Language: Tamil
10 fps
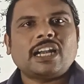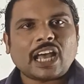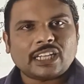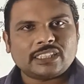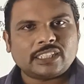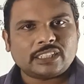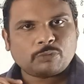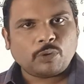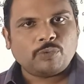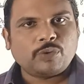ஆனால் அந்த
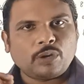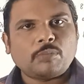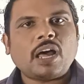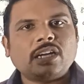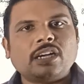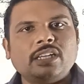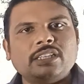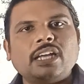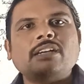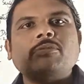ஒவ்வொரு
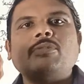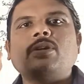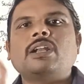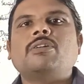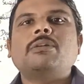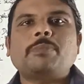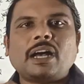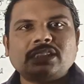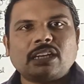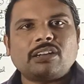மார்க்லேயும் தான் உங்களோட
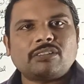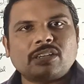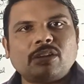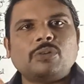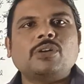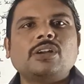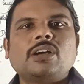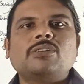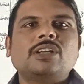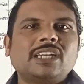பாஸ் ஆகிறவங்க
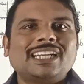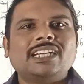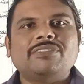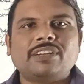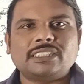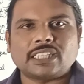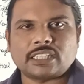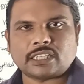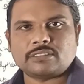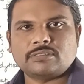உங்களுக்கு அவங்களுக்கு இருக்கிற டிஃப்ரென்ஸ்
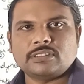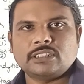அதுதான்